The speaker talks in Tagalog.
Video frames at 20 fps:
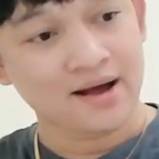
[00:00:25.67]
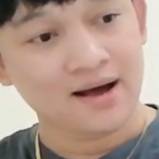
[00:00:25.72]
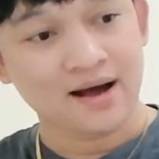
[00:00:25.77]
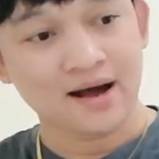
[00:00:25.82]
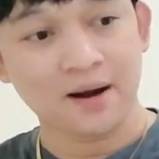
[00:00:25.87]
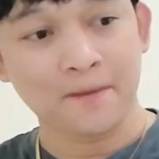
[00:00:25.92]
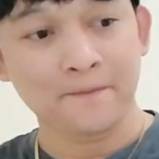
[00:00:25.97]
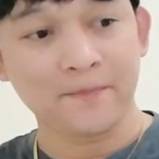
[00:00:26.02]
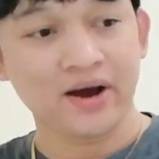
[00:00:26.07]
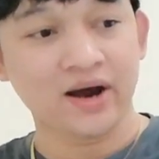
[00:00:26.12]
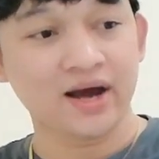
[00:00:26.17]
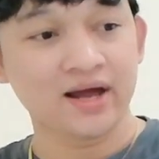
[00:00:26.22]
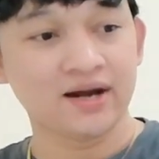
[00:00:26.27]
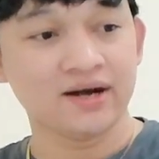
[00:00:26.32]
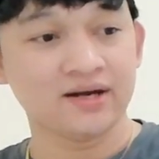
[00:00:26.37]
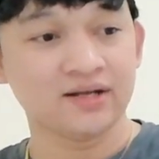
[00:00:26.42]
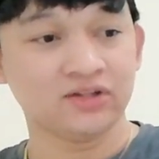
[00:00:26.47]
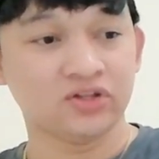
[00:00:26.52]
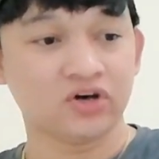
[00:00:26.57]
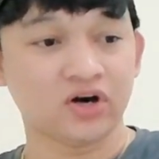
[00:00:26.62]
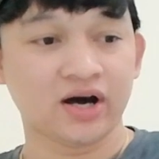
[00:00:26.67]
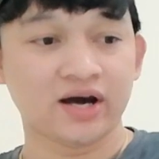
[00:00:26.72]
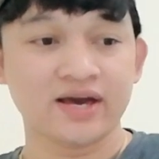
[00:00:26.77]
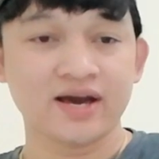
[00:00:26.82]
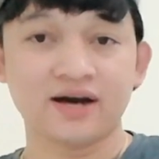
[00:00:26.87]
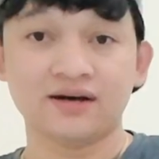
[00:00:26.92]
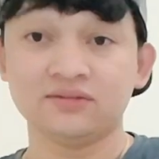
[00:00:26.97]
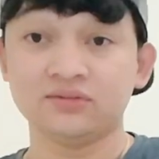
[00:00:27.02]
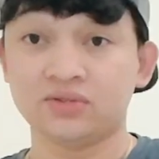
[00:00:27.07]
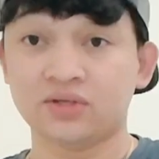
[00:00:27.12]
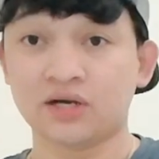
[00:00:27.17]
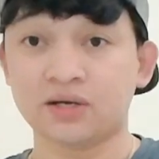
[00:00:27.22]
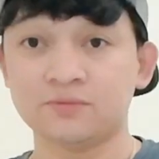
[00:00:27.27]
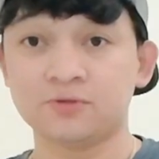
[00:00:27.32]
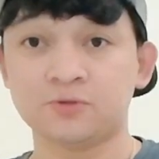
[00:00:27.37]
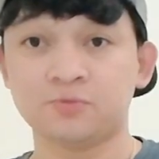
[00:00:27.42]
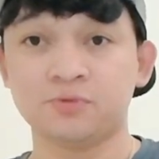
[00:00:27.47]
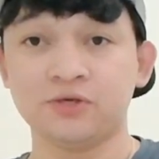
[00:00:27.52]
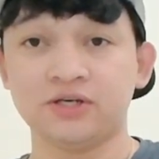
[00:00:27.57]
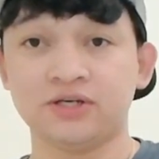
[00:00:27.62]
Ang pangalan nito ay ang
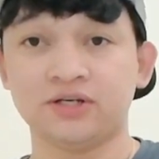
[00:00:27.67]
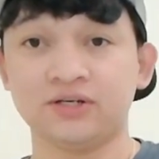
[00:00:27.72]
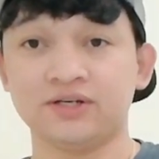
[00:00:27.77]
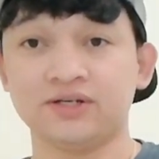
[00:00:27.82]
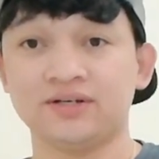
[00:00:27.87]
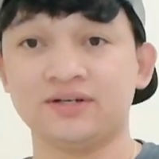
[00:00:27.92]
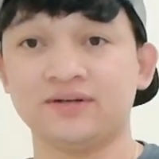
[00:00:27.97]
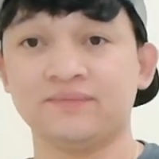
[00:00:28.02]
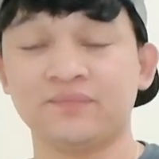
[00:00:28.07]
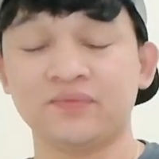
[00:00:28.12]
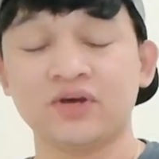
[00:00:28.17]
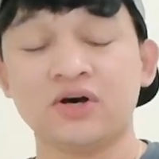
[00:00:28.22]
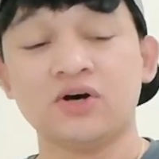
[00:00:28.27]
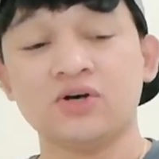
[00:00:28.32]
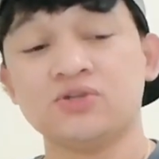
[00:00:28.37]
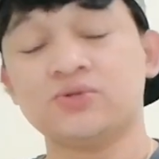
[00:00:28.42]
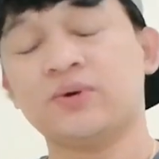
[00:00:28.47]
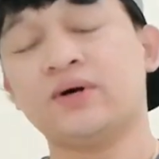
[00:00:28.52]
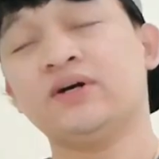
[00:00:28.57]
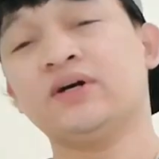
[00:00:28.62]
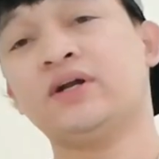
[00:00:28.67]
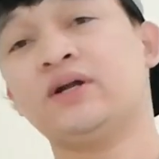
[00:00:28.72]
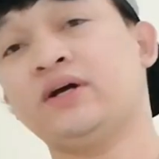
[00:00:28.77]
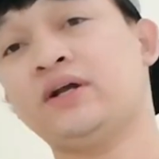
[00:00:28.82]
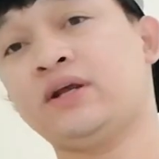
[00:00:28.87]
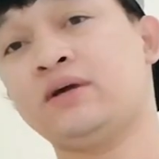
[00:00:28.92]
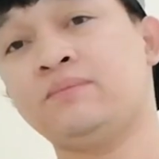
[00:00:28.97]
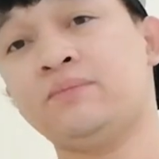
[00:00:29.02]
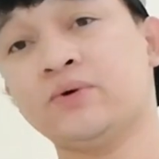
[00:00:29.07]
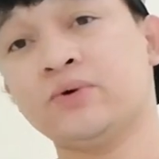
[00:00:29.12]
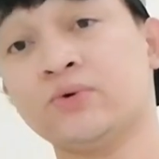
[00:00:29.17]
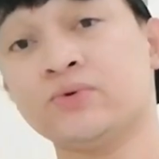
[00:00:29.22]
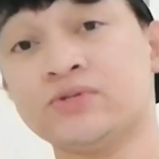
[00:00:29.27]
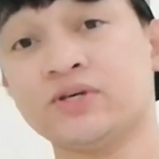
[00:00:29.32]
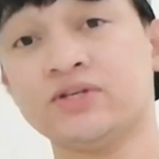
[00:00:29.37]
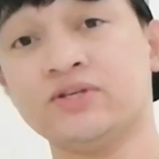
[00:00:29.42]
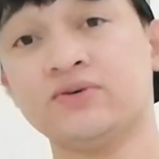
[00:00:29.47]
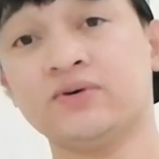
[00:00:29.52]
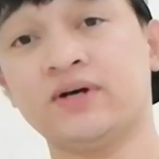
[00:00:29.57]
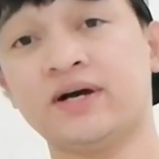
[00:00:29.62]
drum speaker. So ang i-review ko
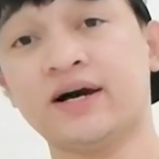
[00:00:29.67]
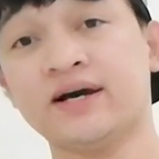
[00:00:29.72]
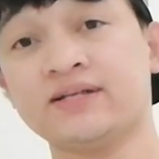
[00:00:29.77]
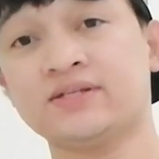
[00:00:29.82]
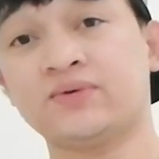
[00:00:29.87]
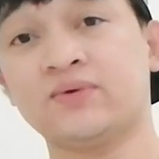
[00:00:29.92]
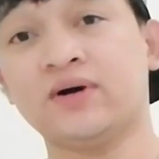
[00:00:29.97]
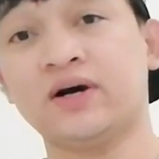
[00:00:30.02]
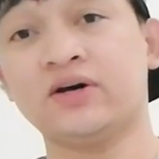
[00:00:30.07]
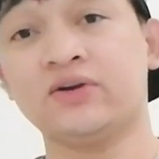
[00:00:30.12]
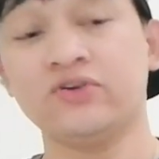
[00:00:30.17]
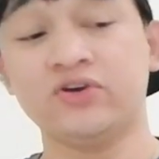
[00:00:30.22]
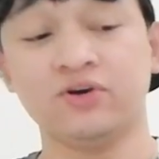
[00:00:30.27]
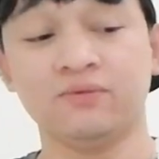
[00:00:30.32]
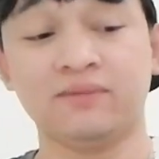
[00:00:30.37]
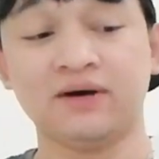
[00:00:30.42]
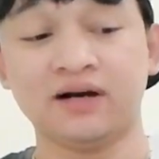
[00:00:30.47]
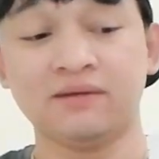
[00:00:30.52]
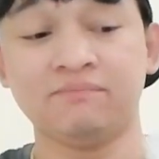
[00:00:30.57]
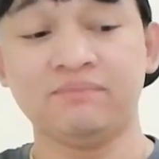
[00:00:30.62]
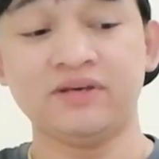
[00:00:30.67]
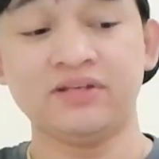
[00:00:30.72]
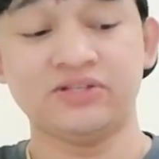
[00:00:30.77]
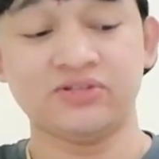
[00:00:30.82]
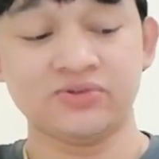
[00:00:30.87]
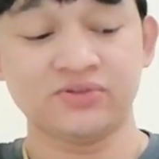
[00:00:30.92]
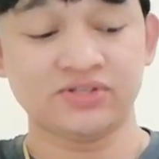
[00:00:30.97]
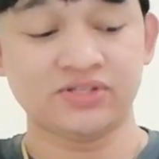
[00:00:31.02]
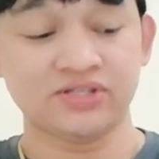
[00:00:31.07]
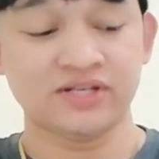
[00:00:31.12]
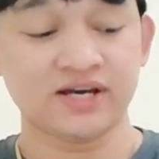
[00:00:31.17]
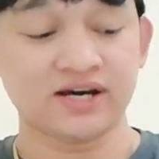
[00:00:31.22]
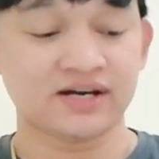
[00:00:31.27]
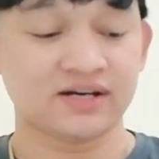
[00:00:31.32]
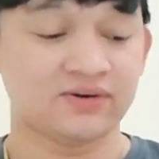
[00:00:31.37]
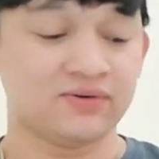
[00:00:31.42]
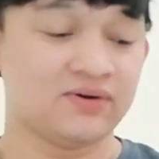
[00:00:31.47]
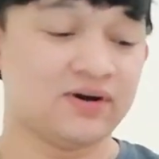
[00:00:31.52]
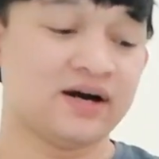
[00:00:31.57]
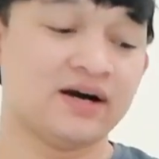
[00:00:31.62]
sa inyo guys kung ano yung mga features
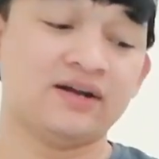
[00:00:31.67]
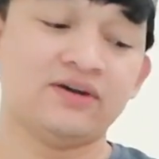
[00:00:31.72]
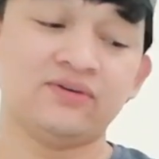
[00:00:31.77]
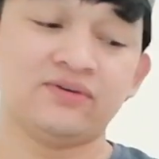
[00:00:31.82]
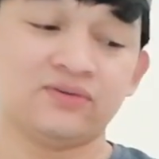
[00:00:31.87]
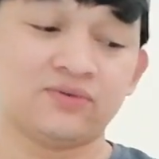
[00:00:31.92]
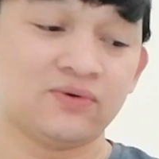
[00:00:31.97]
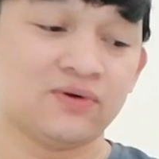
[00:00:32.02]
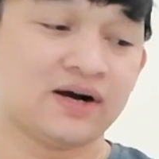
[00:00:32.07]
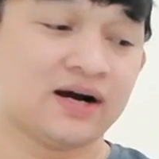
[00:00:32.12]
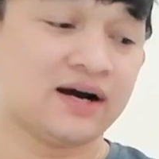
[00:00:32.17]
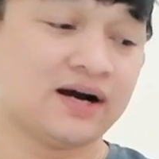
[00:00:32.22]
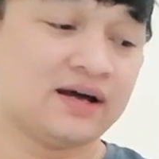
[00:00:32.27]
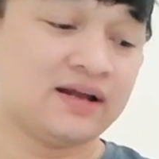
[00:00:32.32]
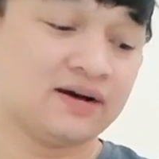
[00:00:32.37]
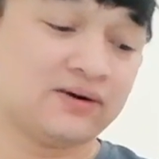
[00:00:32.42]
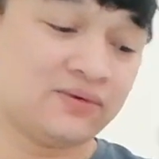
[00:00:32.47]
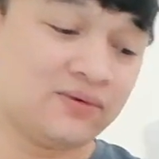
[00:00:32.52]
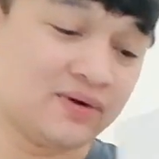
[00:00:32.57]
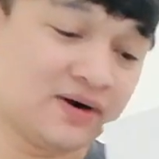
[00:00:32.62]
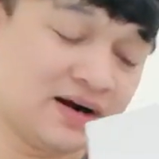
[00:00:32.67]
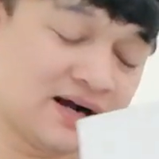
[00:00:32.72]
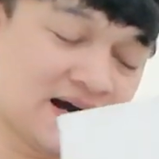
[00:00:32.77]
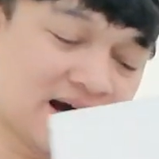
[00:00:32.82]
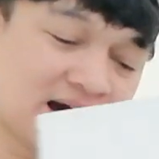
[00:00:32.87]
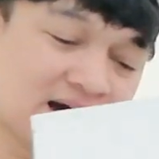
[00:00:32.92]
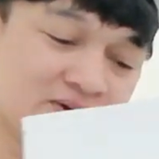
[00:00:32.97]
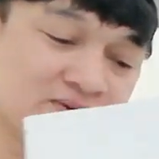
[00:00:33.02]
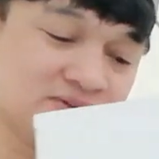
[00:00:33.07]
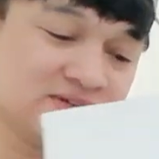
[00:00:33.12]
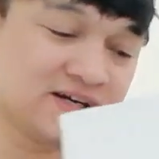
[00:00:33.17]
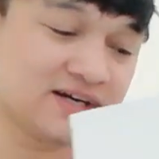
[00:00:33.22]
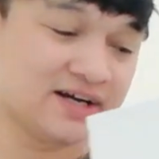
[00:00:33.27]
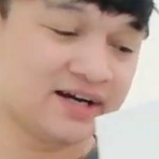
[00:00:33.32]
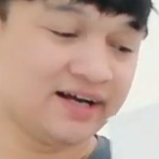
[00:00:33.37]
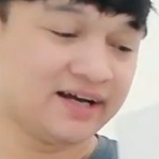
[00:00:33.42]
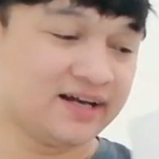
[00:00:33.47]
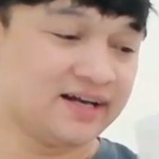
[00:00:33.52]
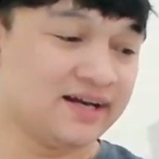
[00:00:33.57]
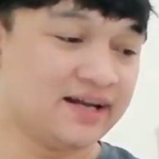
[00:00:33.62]
niya, kung an, kung kung gaano siya
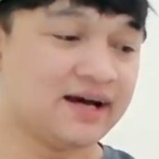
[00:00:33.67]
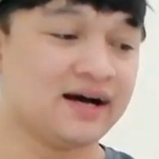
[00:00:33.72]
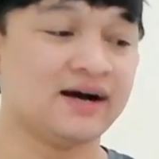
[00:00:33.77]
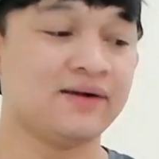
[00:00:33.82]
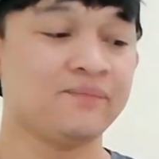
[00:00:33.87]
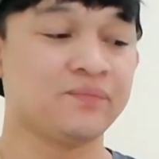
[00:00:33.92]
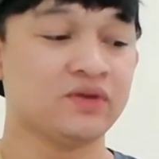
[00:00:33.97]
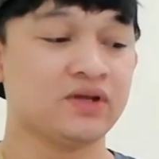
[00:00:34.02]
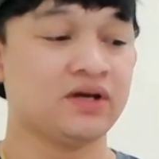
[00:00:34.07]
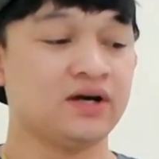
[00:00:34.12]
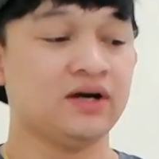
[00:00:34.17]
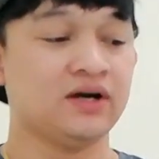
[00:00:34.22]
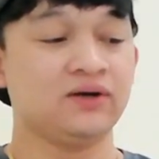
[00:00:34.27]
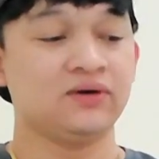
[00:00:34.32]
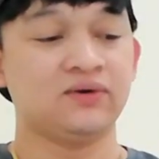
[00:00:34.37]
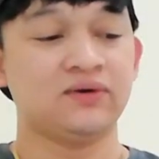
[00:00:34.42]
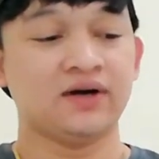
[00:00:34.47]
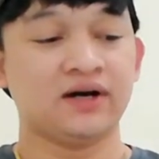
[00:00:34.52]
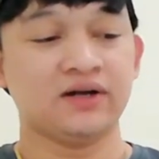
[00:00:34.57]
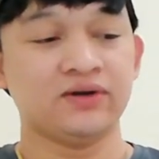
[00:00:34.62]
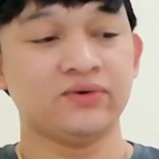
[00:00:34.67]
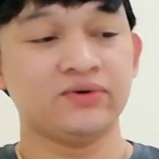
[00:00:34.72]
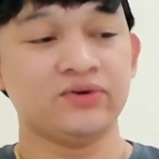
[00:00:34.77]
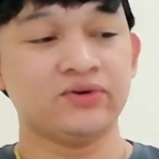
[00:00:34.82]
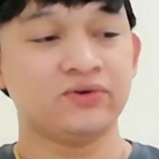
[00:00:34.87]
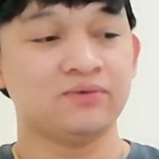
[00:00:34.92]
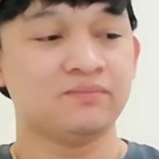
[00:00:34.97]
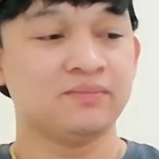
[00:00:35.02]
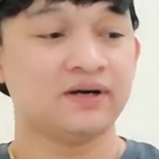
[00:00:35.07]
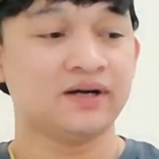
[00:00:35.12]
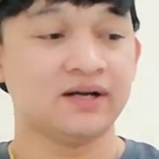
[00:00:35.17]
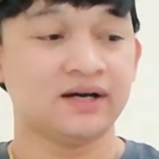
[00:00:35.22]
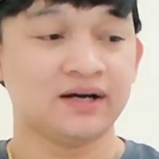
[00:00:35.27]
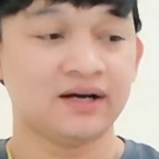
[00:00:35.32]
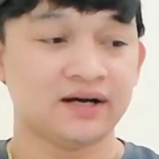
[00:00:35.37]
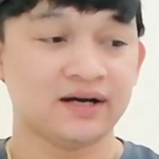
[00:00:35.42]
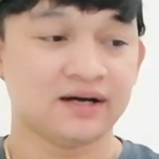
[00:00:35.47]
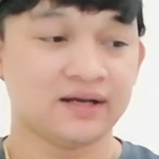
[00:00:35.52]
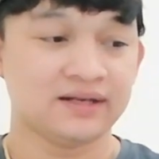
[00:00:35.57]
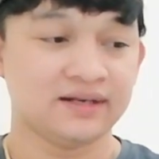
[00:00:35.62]
kaganda, kung ano yung mga
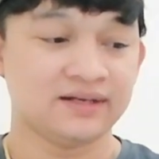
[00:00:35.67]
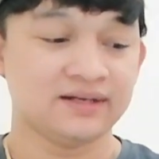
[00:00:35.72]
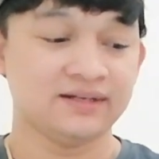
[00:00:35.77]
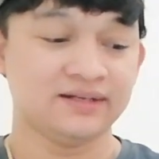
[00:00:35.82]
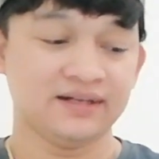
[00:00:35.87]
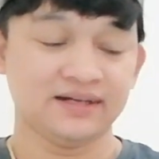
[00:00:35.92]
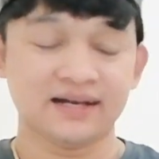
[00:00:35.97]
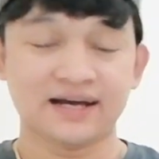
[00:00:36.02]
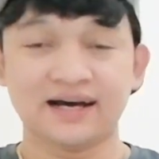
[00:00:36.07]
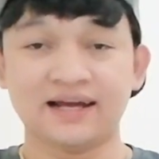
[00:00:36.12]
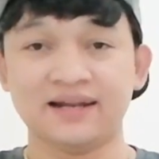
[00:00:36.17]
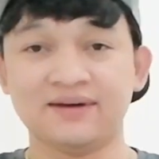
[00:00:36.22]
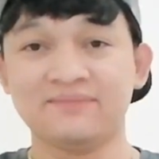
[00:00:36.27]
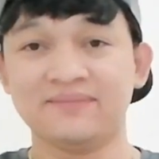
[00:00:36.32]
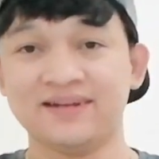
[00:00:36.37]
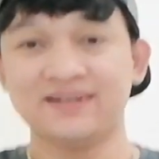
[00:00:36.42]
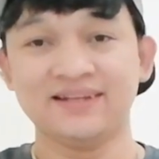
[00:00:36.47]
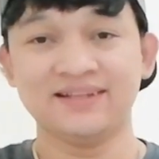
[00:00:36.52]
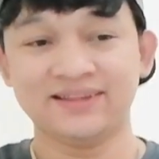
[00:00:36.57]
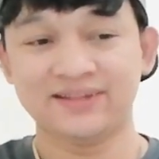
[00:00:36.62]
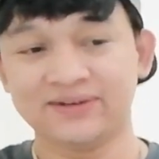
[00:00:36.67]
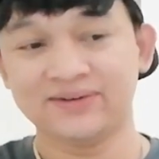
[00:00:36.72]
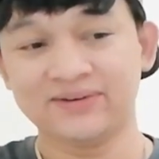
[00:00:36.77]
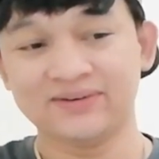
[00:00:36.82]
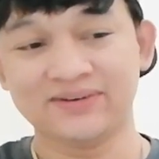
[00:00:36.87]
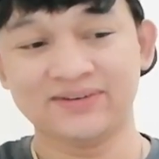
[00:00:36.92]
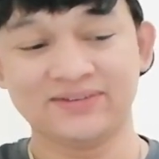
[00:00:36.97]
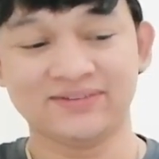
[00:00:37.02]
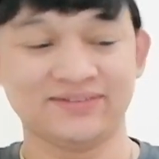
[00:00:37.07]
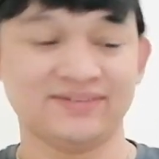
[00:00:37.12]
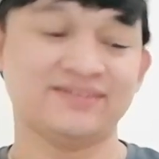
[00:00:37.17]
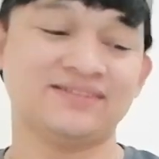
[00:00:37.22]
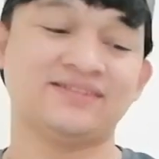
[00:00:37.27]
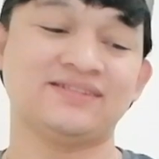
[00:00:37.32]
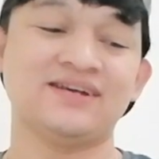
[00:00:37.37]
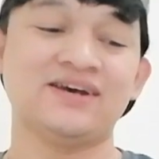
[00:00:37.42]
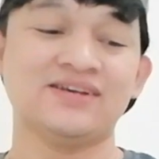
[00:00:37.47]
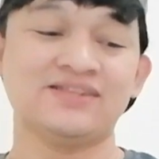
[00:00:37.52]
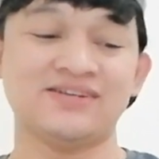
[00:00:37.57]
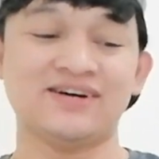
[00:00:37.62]
nilalaman nito.
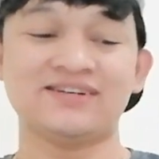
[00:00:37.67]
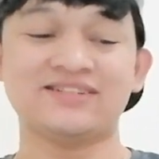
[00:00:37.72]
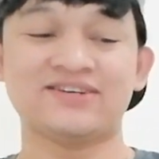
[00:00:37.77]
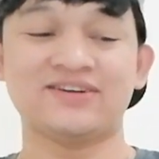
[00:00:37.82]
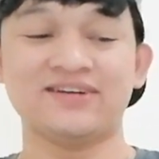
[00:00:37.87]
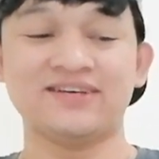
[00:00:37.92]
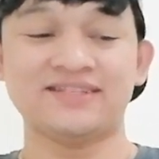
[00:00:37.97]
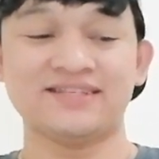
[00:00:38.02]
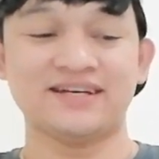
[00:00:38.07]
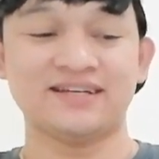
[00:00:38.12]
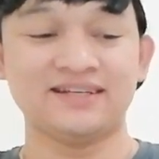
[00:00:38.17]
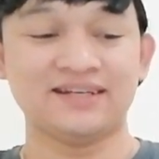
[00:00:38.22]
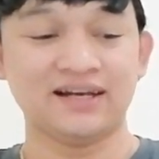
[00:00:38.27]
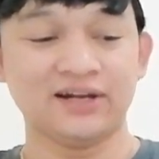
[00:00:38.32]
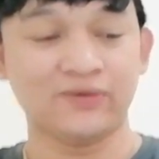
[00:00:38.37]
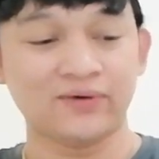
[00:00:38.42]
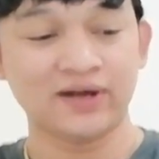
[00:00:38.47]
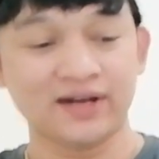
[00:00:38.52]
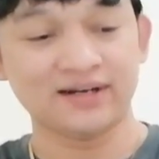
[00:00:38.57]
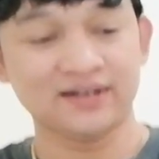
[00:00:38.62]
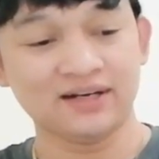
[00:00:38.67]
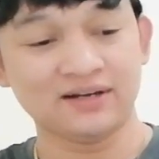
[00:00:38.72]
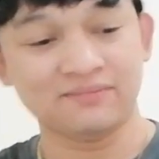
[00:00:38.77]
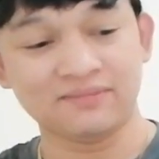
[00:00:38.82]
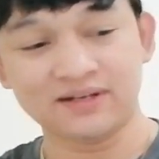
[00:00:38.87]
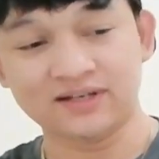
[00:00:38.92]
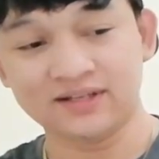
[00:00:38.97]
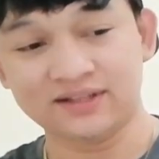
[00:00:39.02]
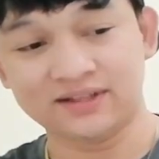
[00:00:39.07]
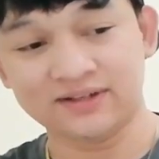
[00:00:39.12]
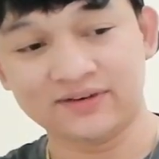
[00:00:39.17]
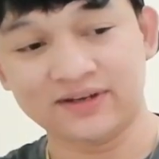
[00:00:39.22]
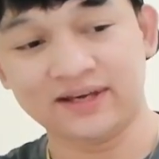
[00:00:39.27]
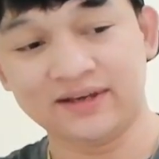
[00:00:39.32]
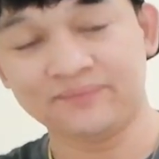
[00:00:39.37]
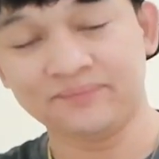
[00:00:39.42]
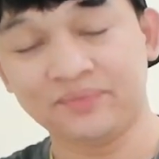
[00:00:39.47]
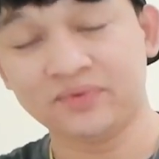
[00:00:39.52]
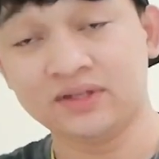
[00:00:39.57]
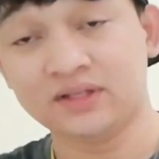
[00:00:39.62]
So actually, isa, dalawa lang laman nito eh.